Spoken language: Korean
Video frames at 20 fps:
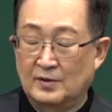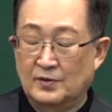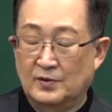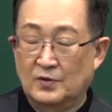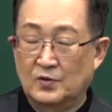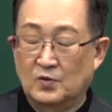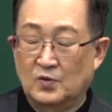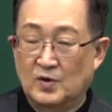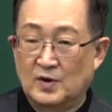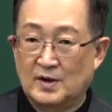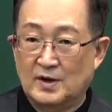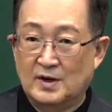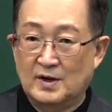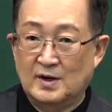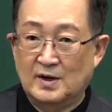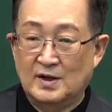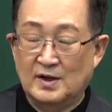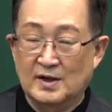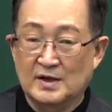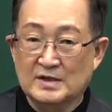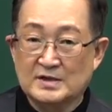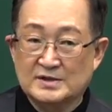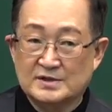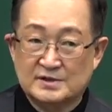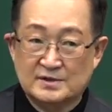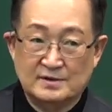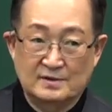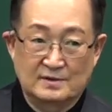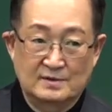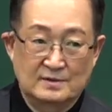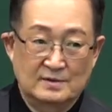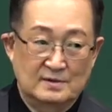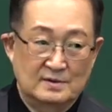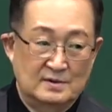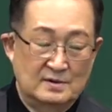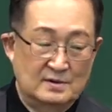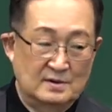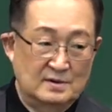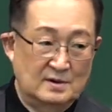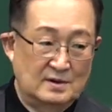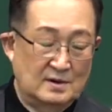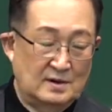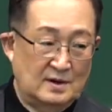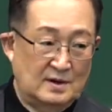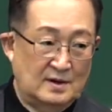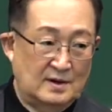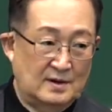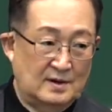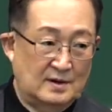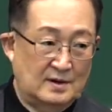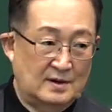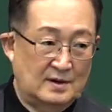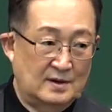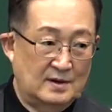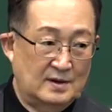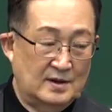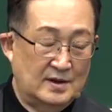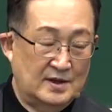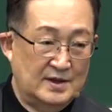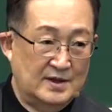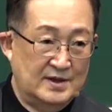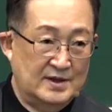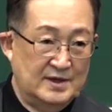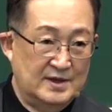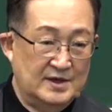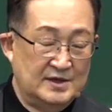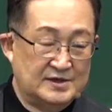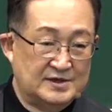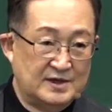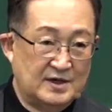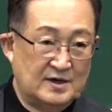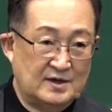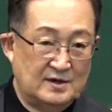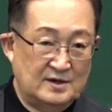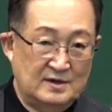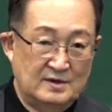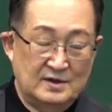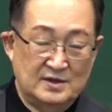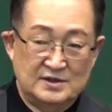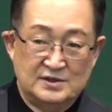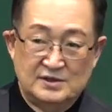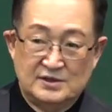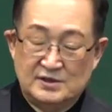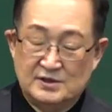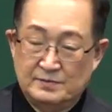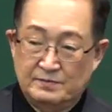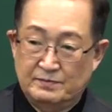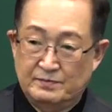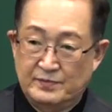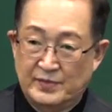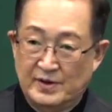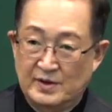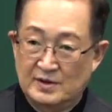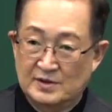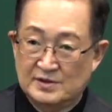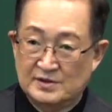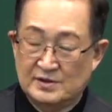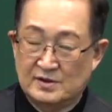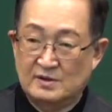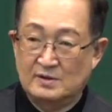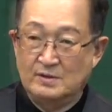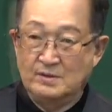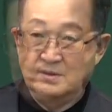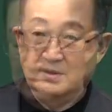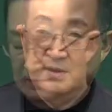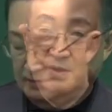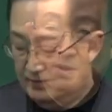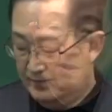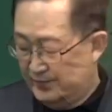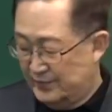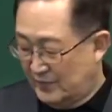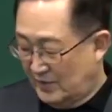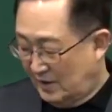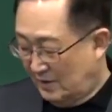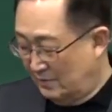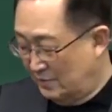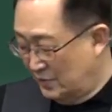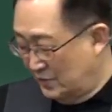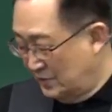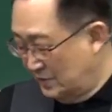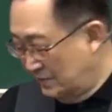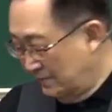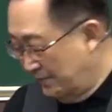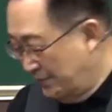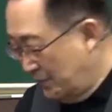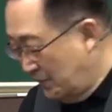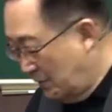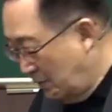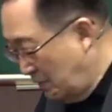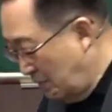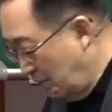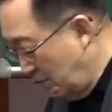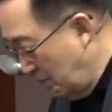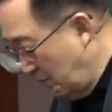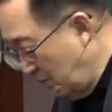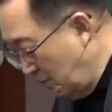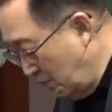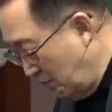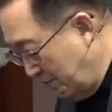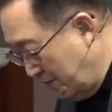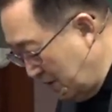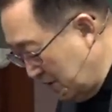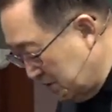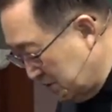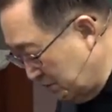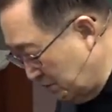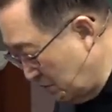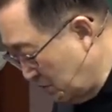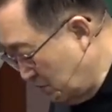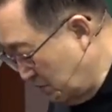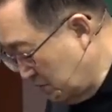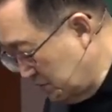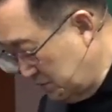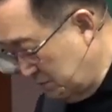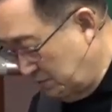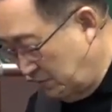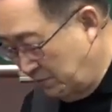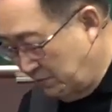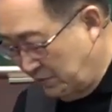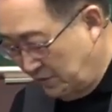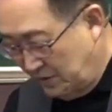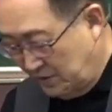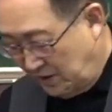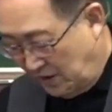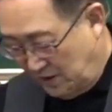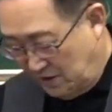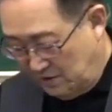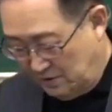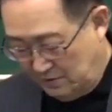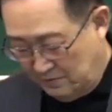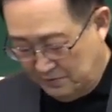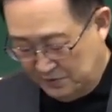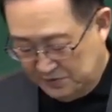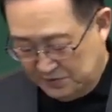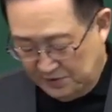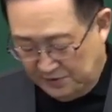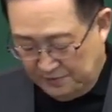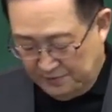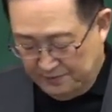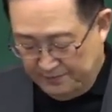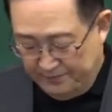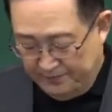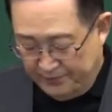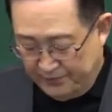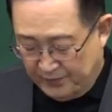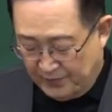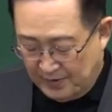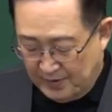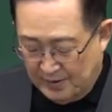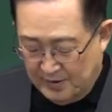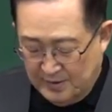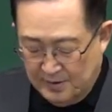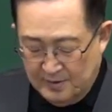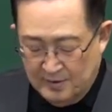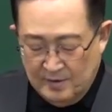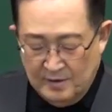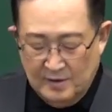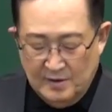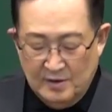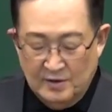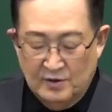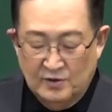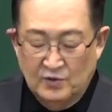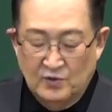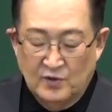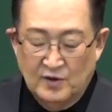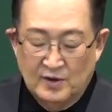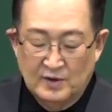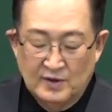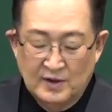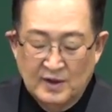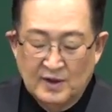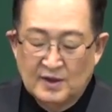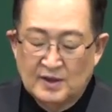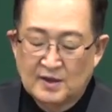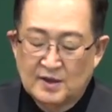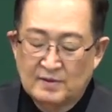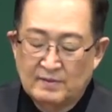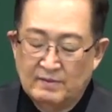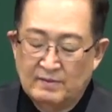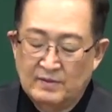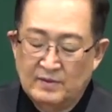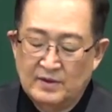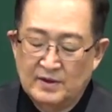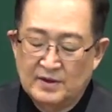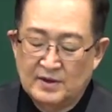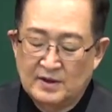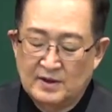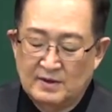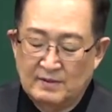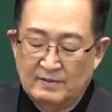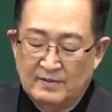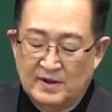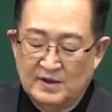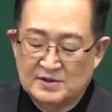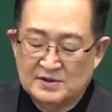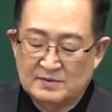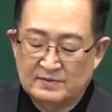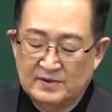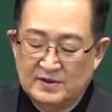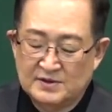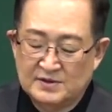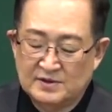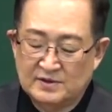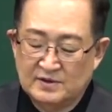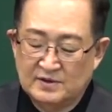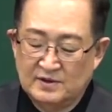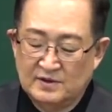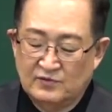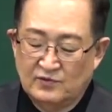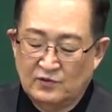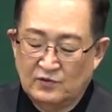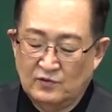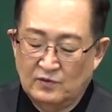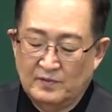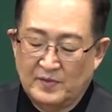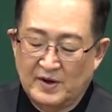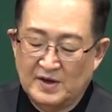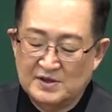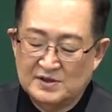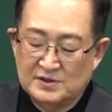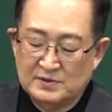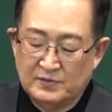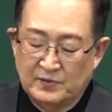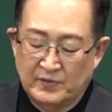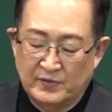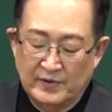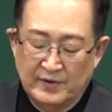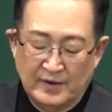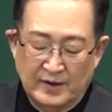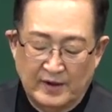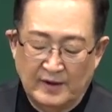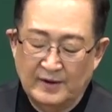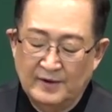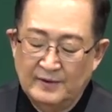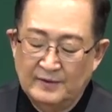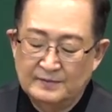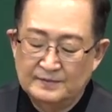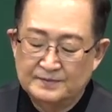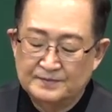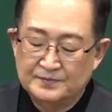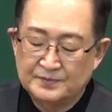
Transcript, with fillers: 요한 1서 2장 18절을 한번 요 말씀 꼭좀 한번 다 열어보세요. 요한이 이제 말씀하신 거예요. 주후 85년에